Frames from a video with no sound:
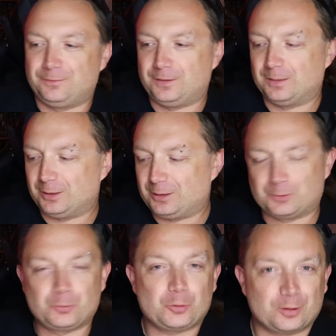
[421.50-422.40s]
film i jest
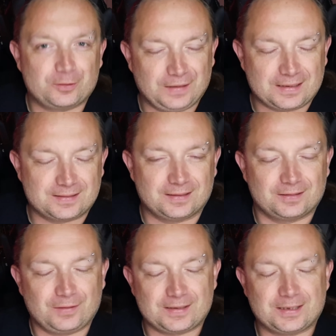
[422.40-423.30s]
dużo gwiazd,
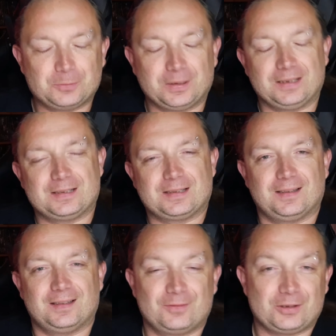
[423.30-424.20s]
gwiazdek tutaj
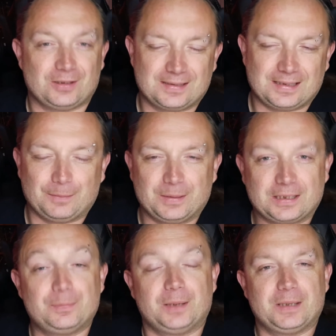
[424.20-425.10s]
z właśnie z serii
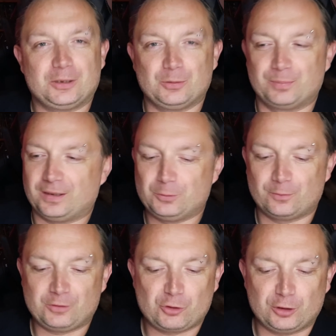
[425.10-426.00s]
American Pie. Miała się pojawić
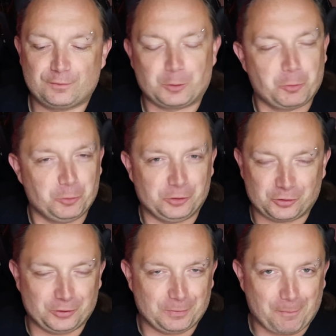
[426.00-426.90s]
również Jennifer Coolidge,
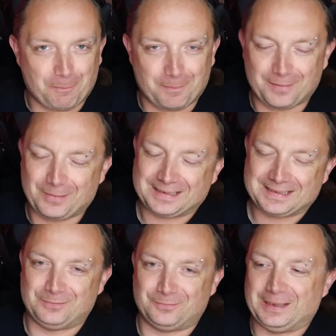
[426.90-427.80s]
czyli mama
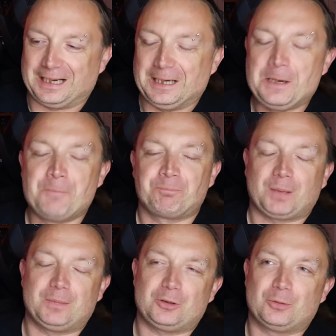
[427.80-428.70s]
Stiflera.
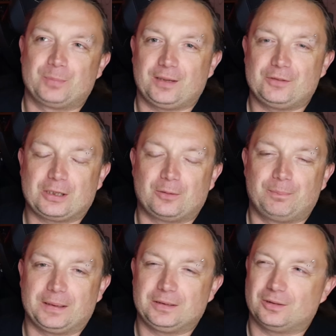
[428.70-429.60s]
Miała się pojawić jako
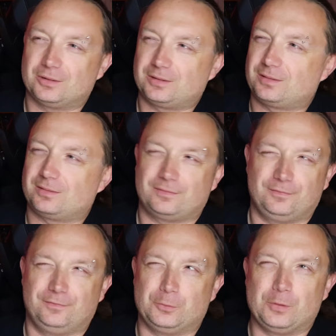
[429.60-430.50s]
pani od
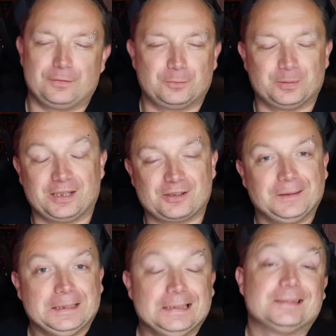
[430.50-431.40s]
WF bodajże,
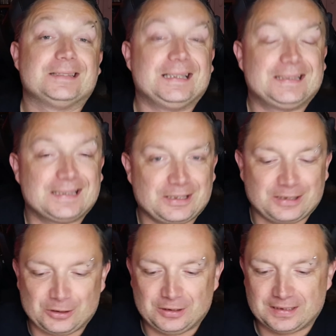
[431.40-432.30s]
no ale
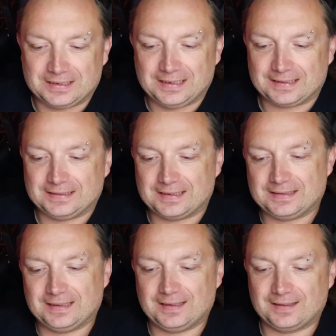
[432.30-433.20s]
też, się niestety nie, nie,
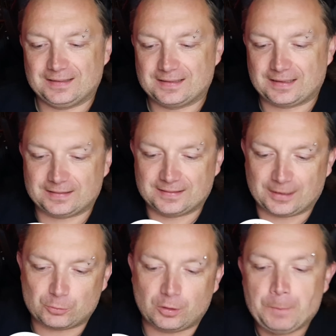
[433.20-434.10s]
nie, nie
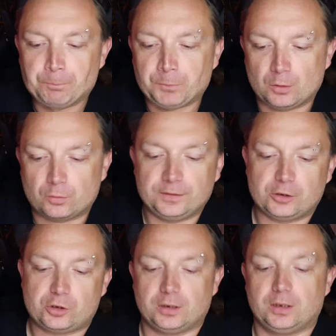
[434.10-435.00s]
zdarzyło.
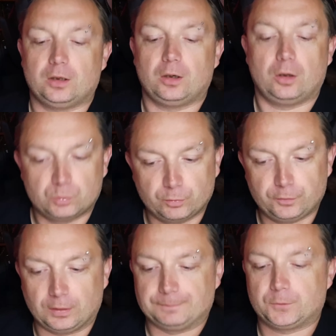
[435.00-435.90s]
Również y,
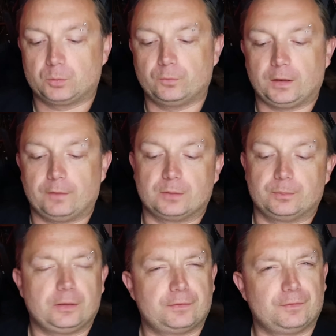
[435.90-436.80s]
odmówiła, odmówiła
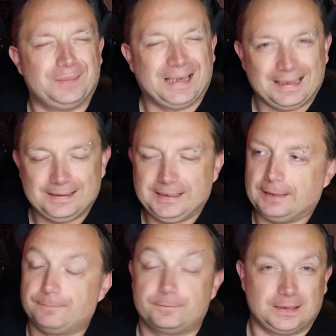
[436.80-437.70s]
wystąpienie w tym filmie
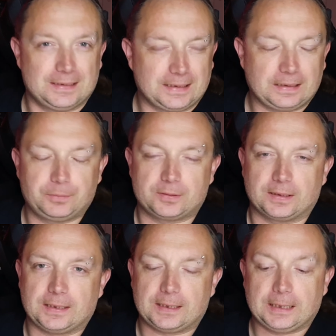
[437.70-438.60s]
Alia, wtedy znana
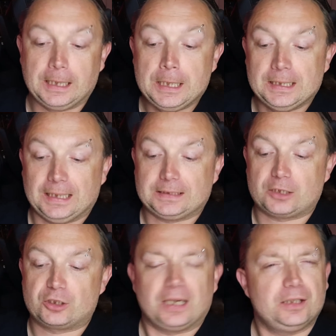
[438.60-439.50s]
piosenkarka, a
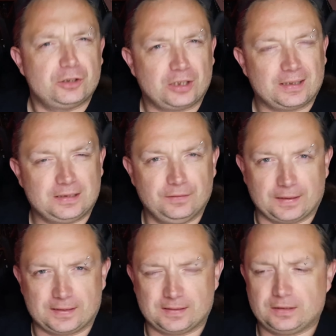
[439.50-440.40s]
także Alicia
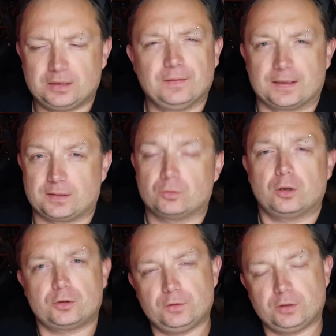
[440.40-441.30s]
Silver, Silverstone.
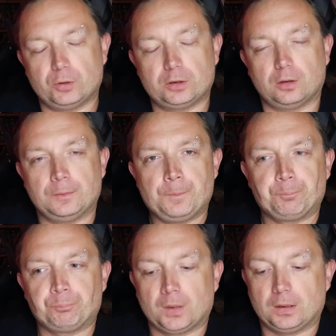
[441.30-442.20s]
Oczywiście były to
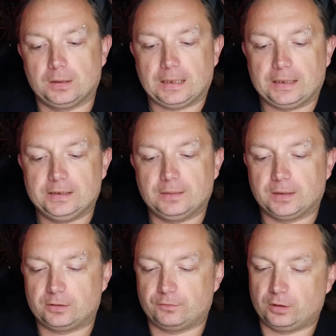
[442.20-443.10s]
y, Alia
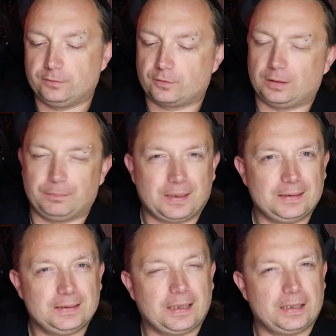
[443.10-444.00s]
miała się wcielić w rolę
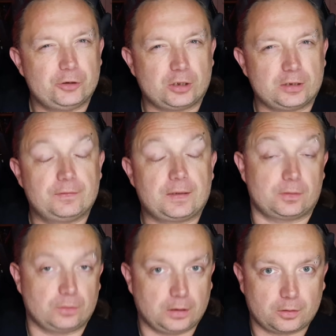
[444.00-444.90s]
Brandy, a Alicia
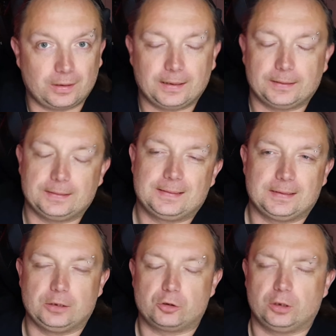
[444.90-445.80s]
Silverstone rola y,
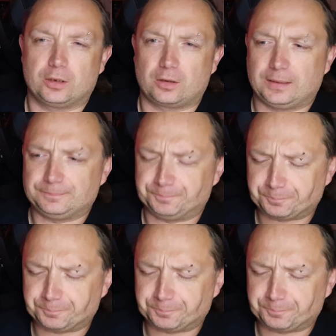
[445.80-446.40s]
Cindy, czyli rola